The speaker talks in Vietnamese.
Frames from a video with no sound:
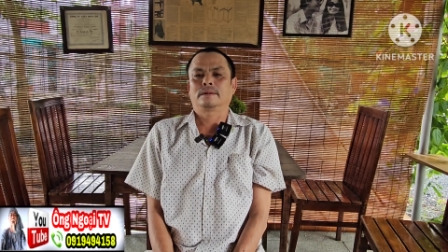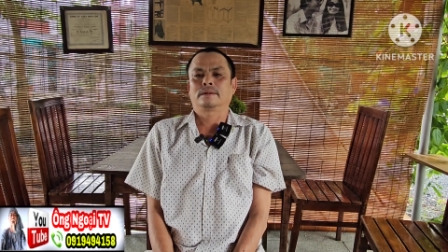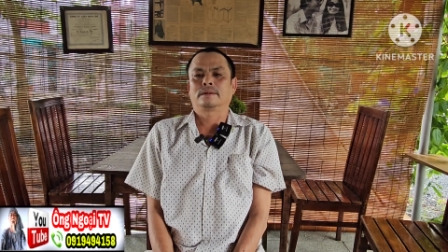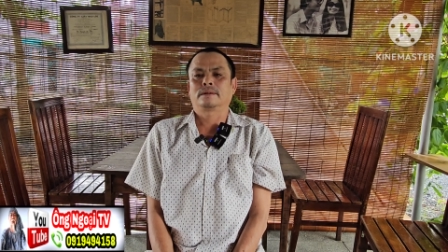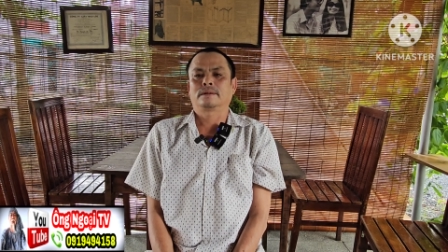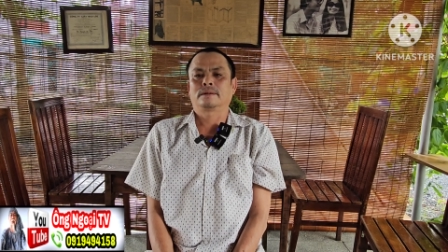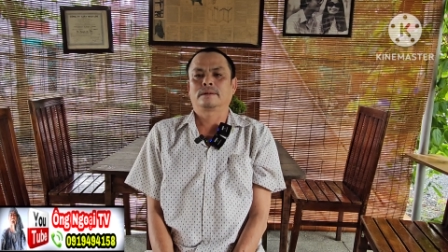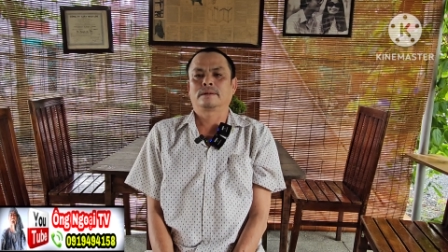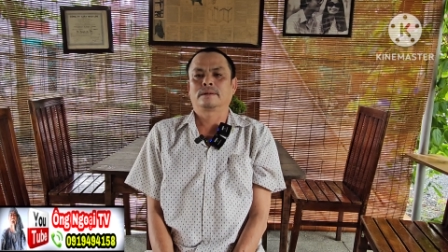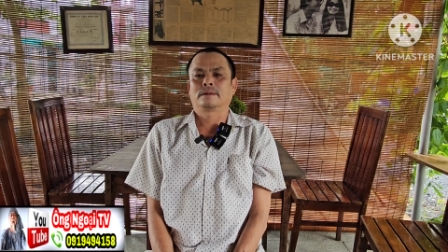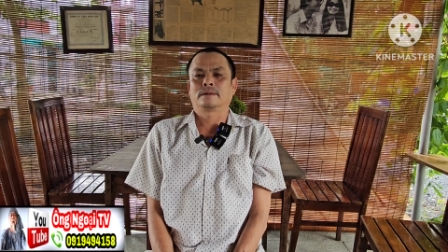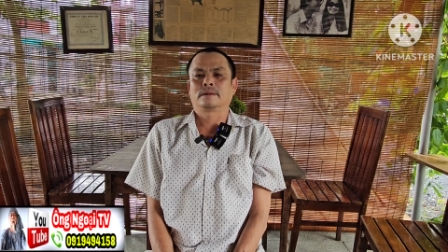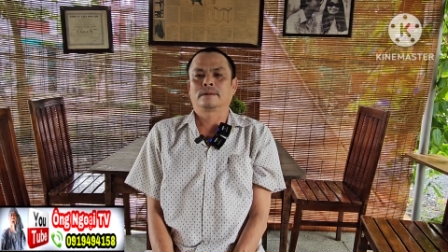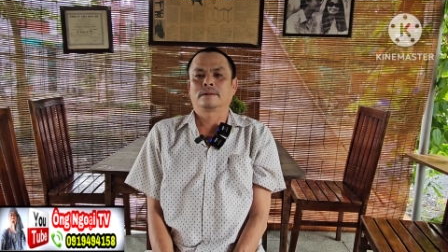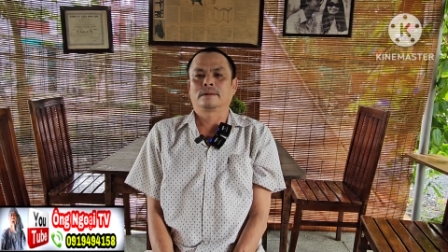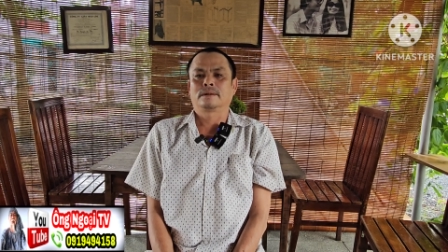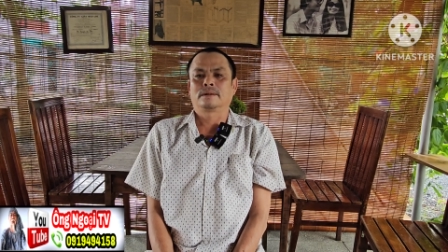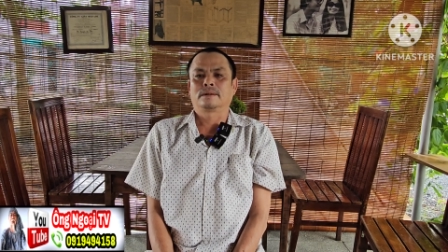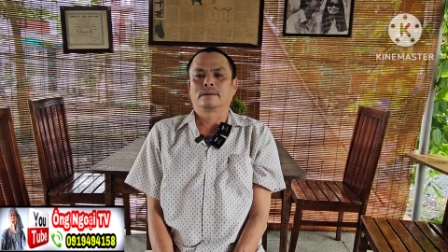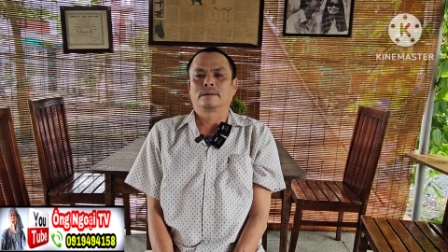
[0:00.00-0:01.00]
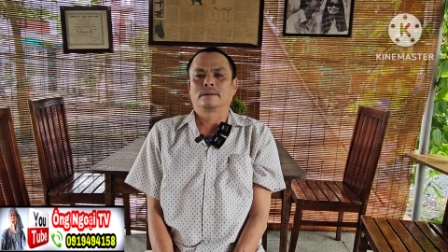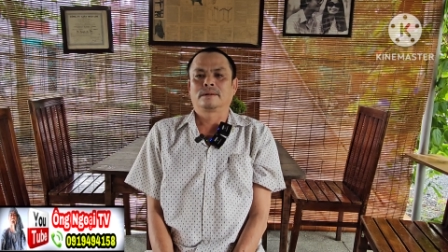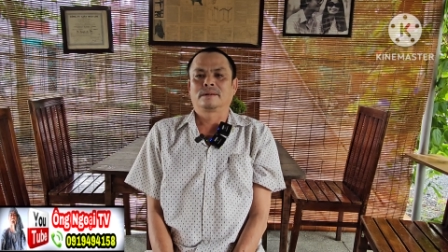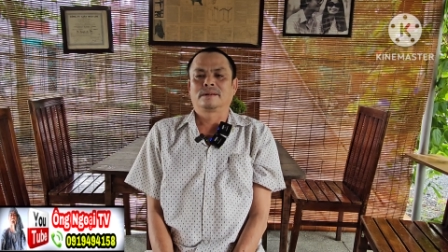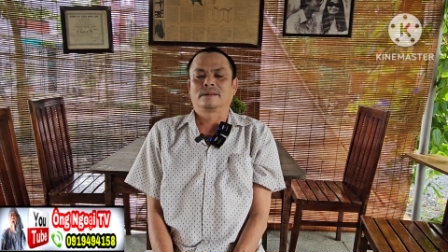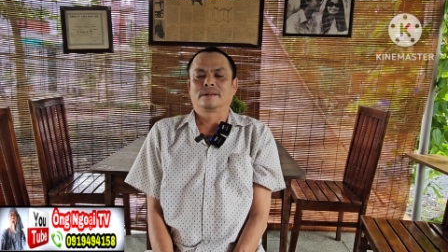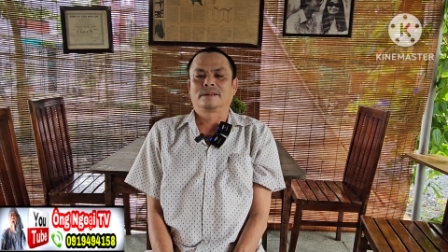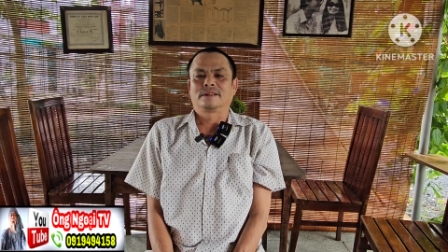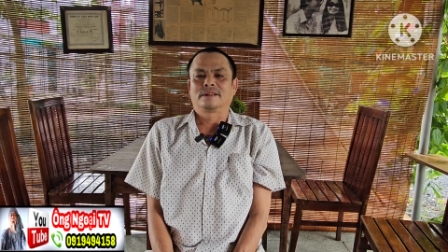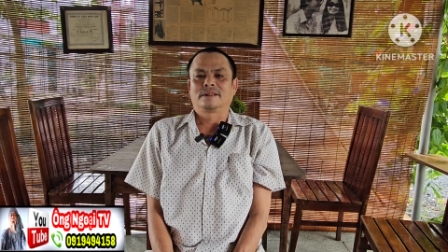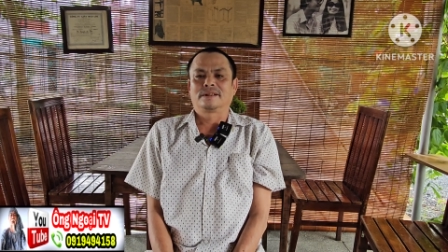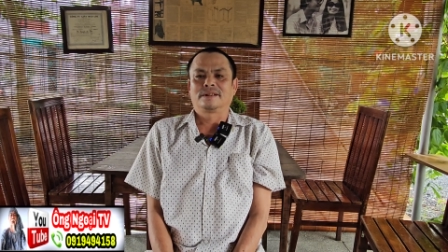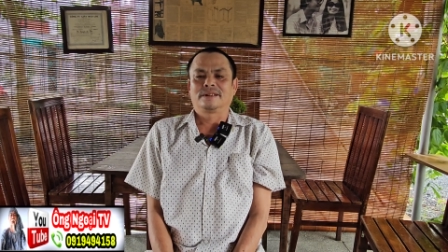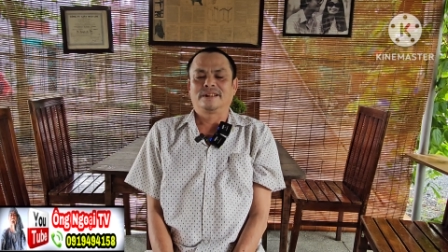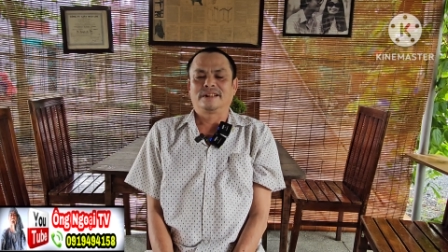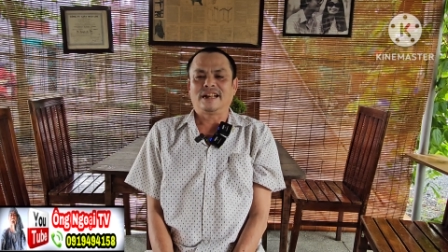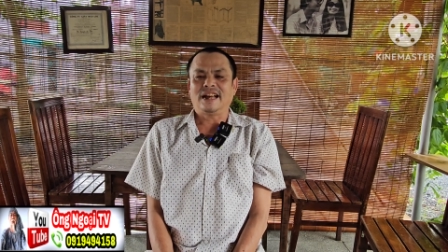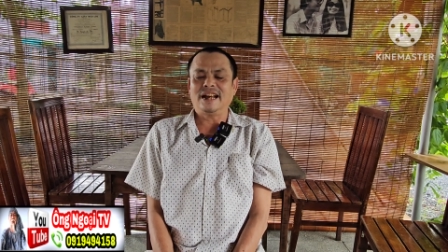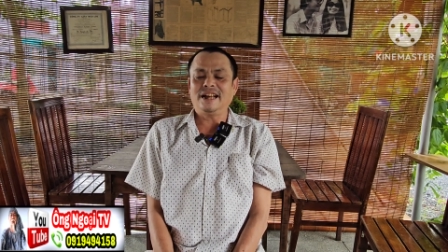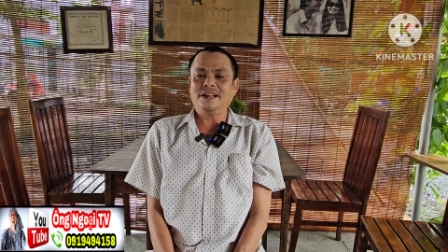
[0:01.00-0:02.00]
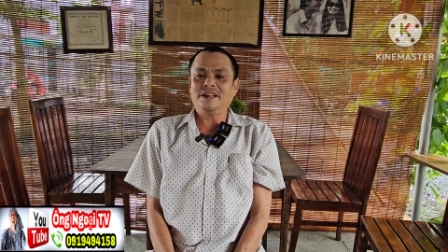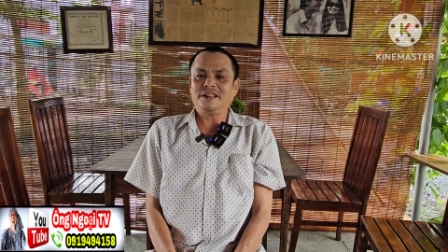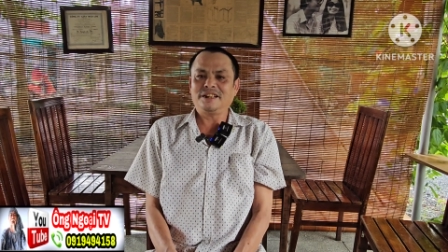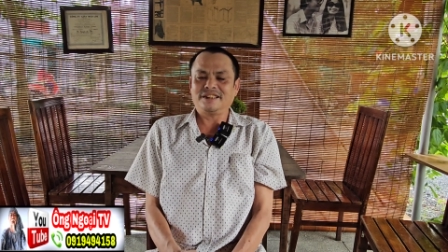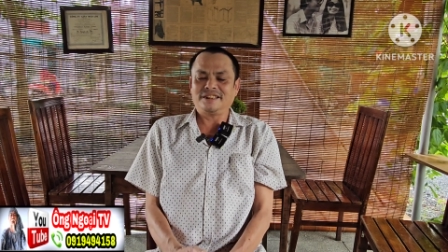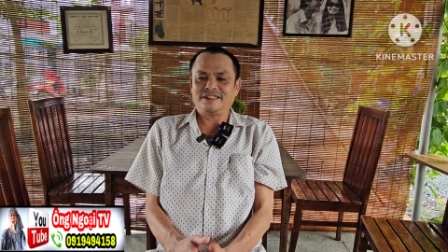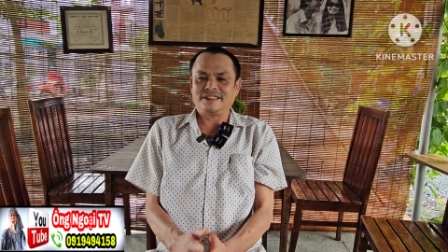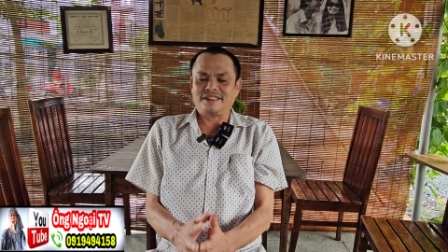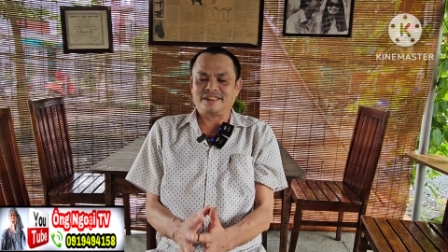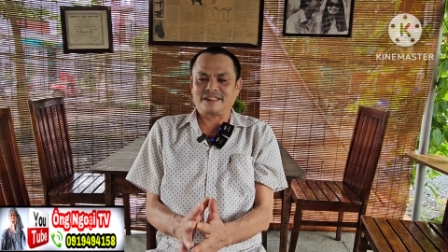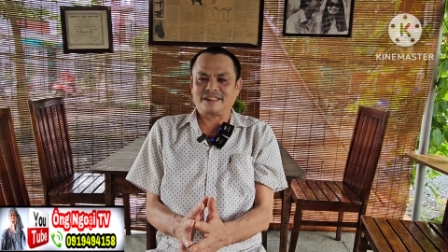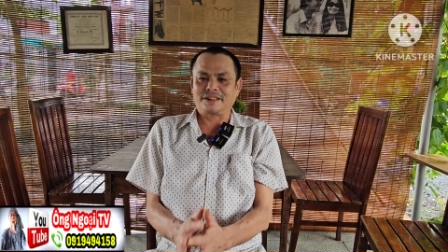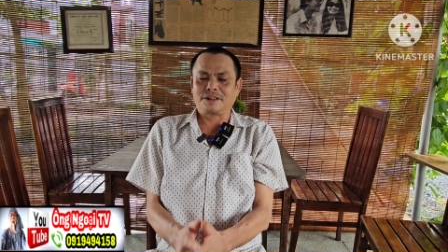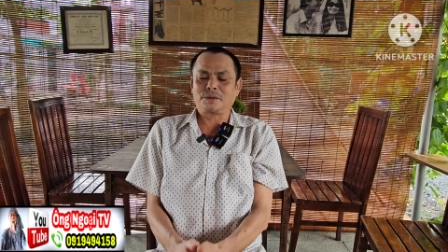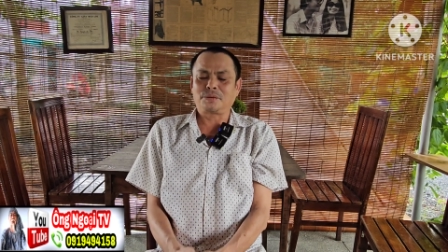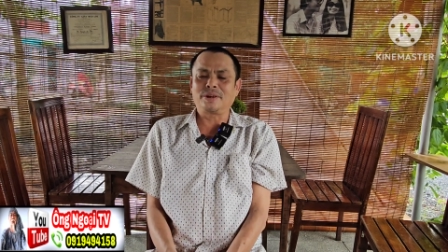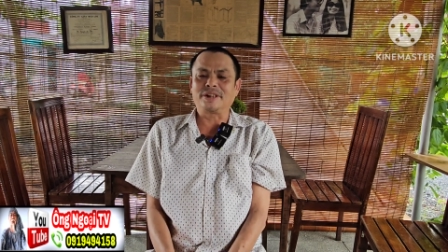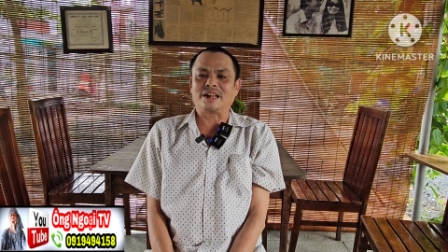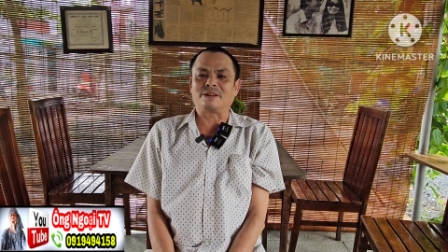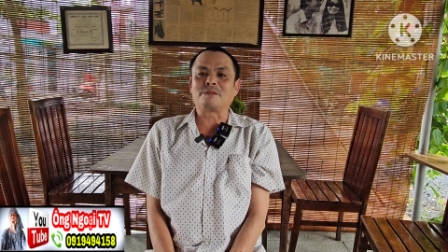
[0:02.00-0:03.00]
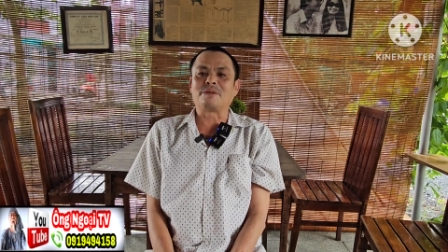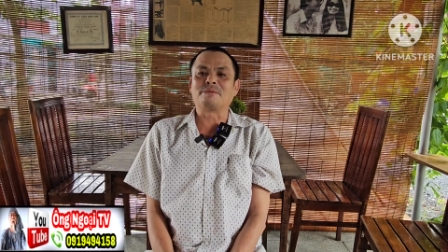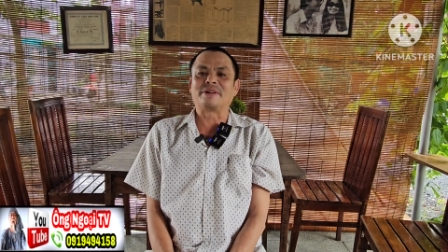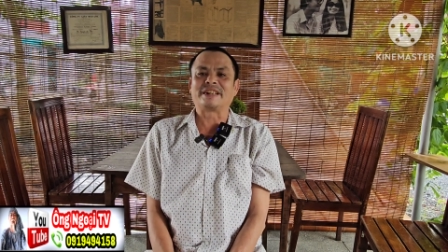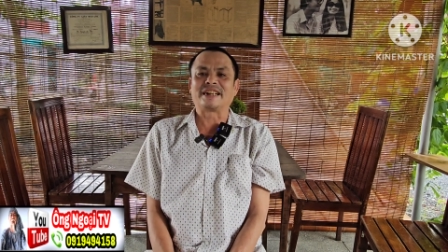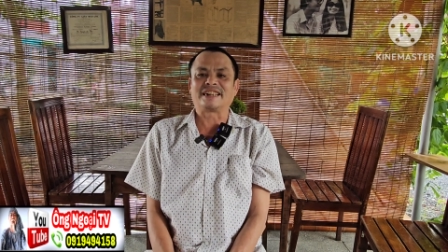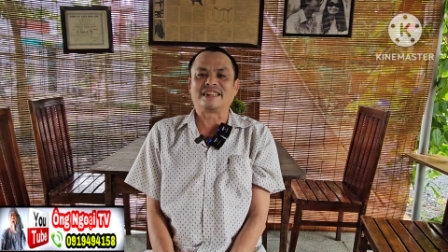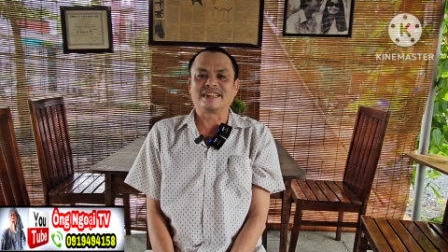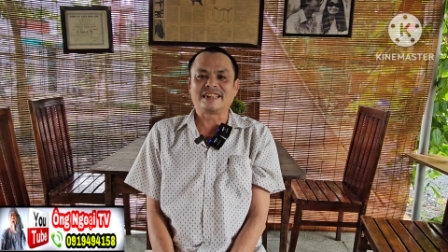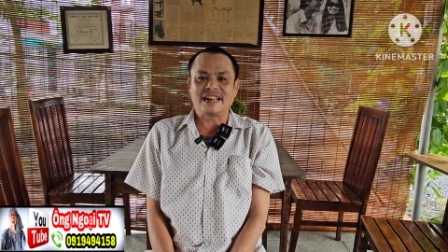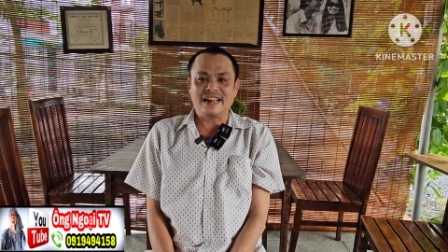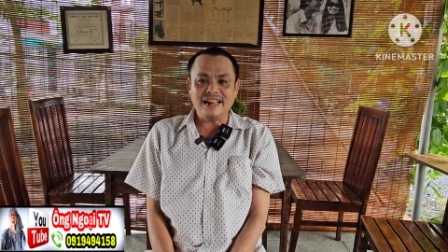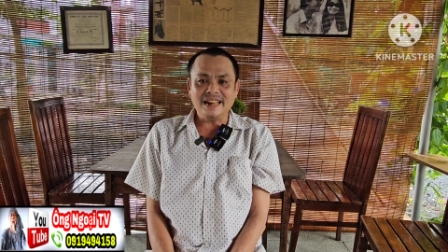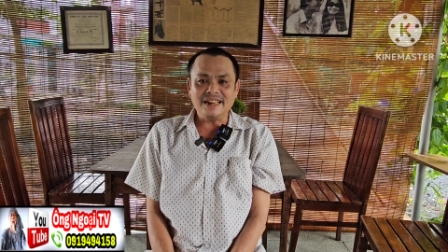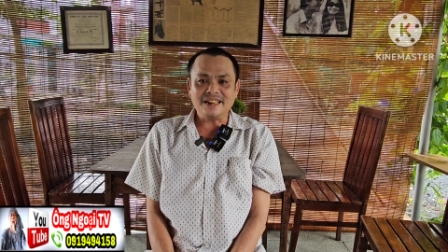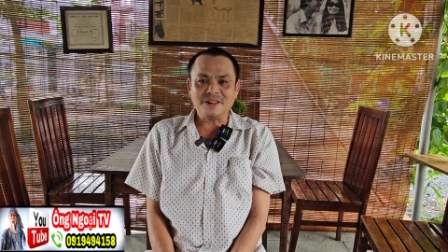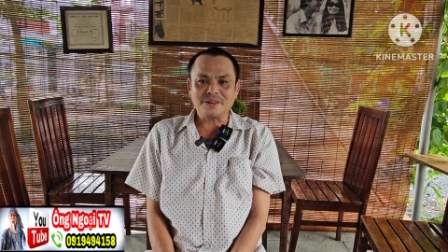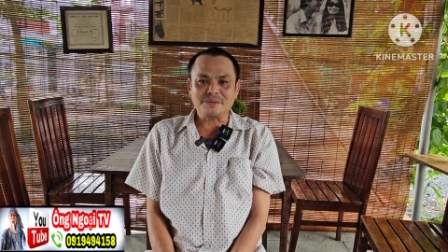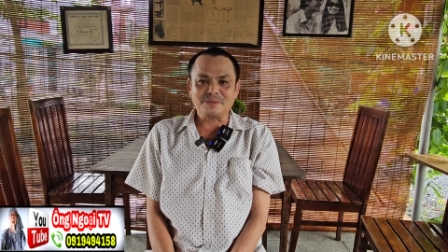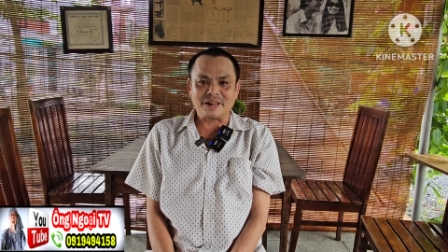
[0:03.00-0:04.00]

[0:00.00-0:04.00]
rồi cái ờ, khuyết điểm của mình là gì đấy cái khuyết điểm của mình là như thế yeah.